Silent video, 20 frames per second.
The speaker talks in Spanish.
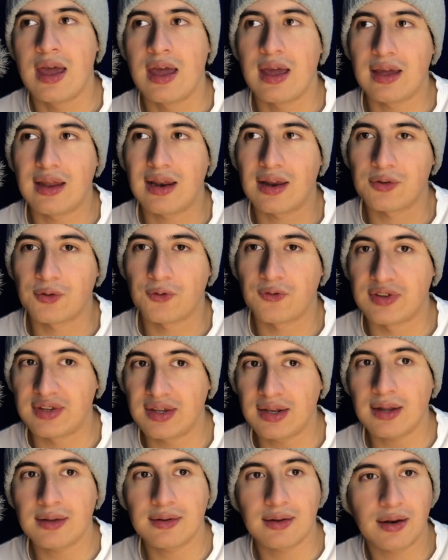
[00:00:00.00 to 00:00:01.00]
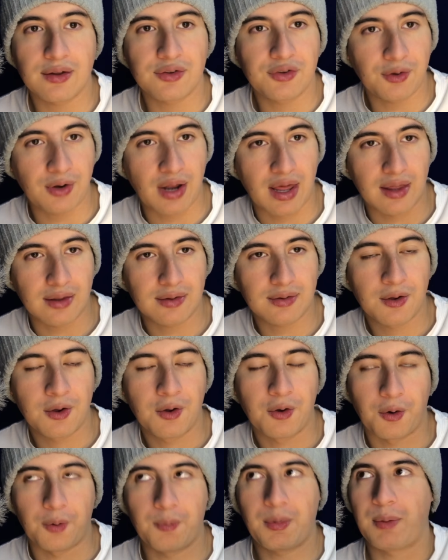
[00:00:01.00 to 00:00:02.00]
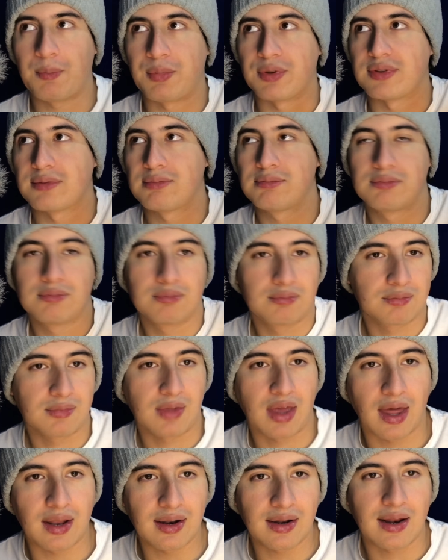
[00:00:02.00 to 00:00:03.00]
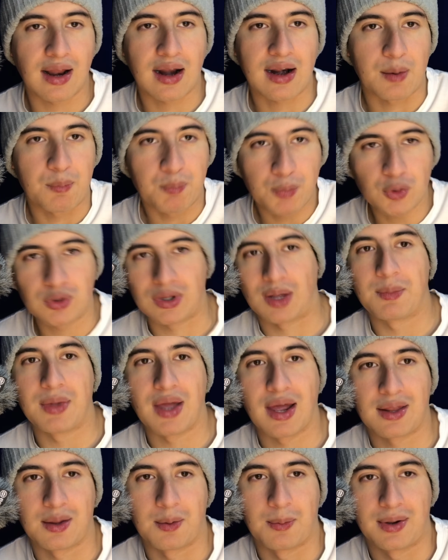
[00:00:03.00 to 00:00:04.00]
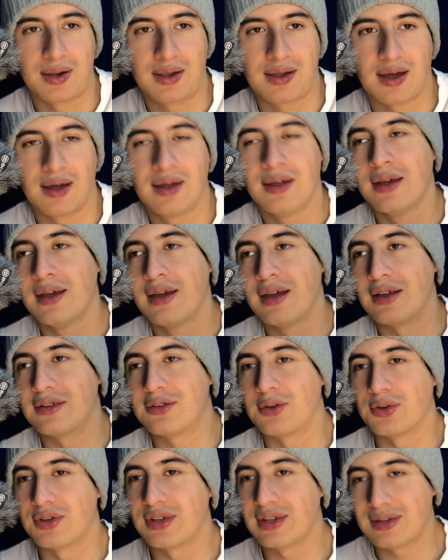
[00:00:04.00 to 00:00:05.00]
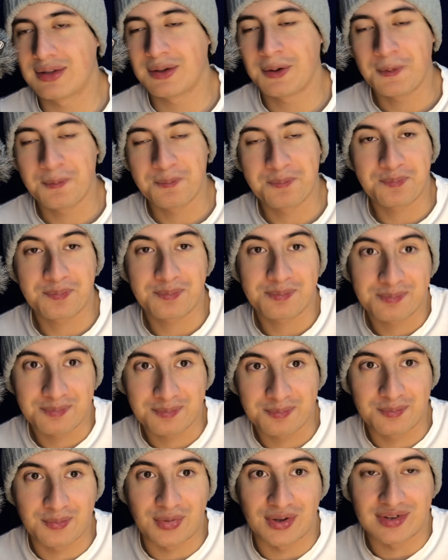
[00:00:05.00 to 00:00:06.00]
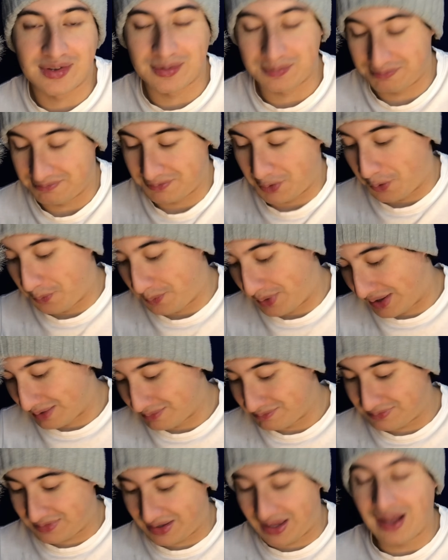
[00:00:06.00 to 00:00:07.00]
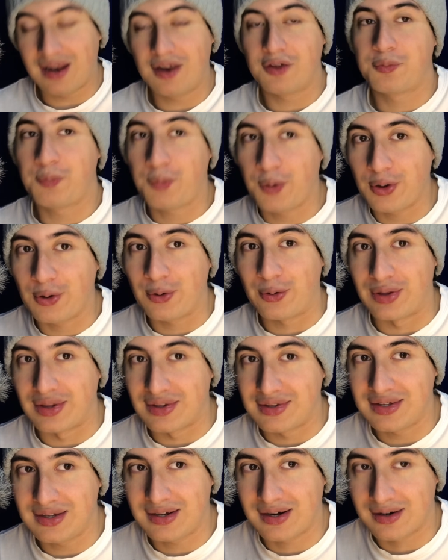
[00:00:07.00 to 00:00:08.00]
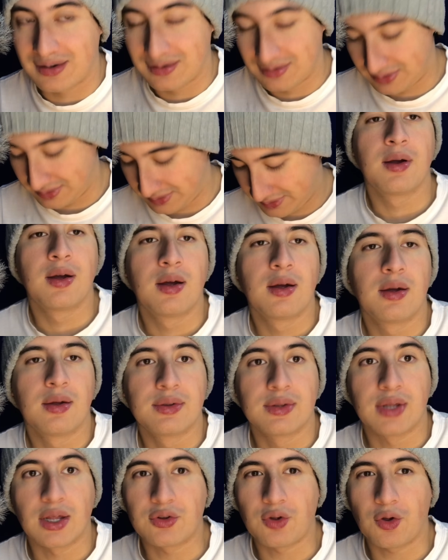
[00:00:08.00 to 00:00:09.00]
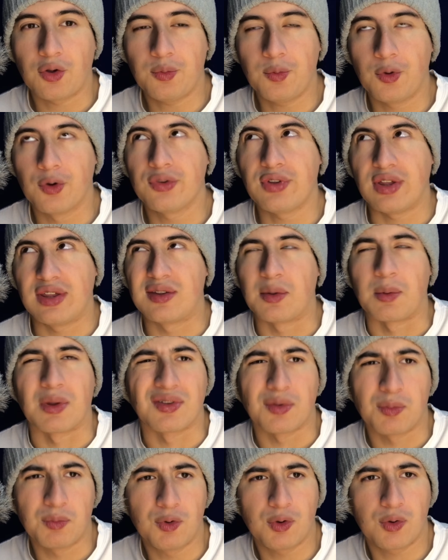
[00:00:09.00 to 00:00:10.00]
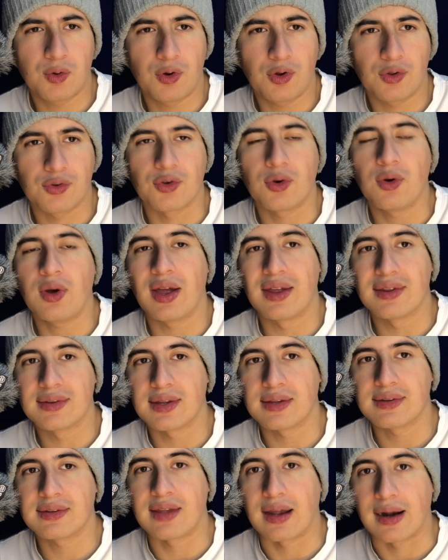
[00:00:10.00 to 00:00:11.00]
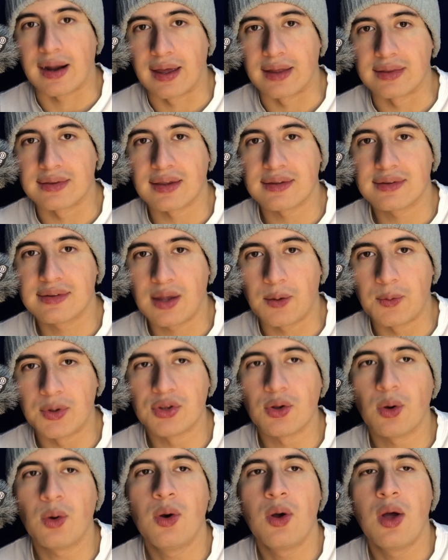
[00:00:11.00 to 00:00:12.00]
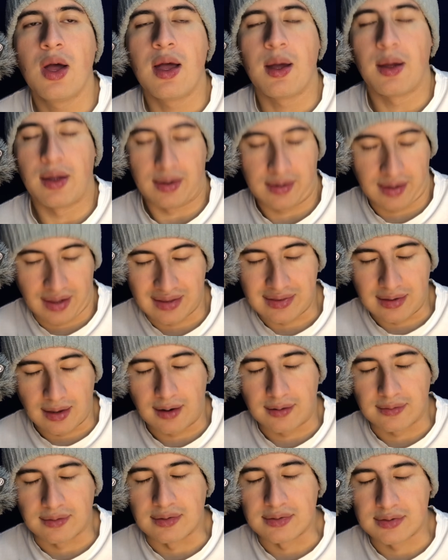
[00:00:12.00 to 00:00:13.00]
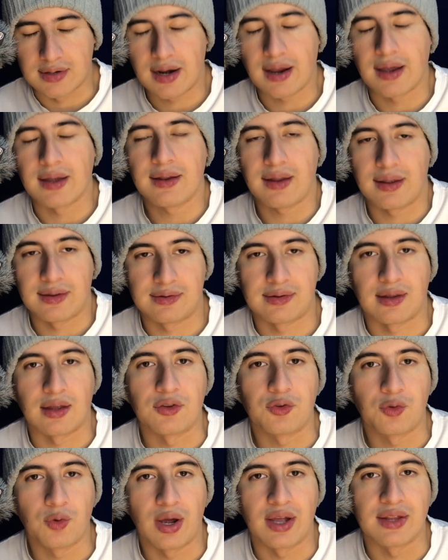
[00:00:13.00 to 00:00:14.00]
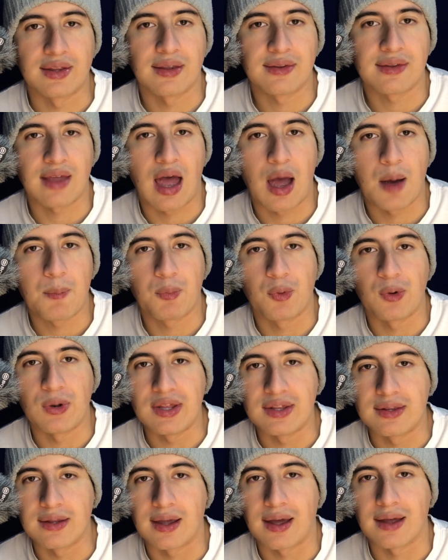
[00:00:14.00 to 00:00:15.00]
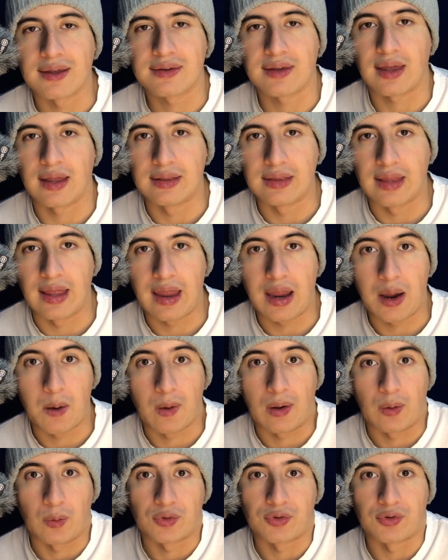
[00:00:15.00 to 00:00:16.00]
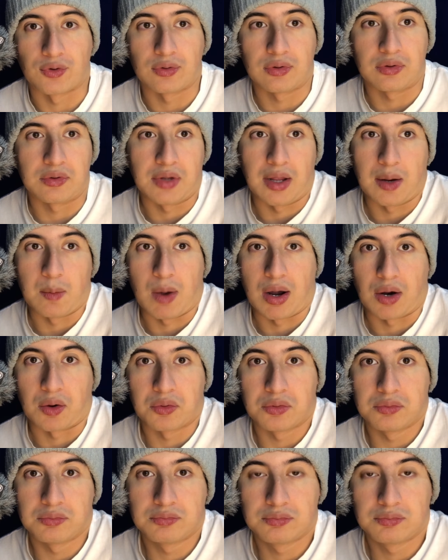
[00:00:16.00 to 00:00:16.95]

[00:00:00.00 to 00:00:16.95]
Y las oficinas seleccionadas, hombre, pues quedan en la reputa mierda, marica. Entonces, pues, hombre, ¿qué les puedo decir? De todos modos, y se me hace muy curioso, estas tarjetas débito que te las entreguen están sujetas a políticas de evaluación del banco.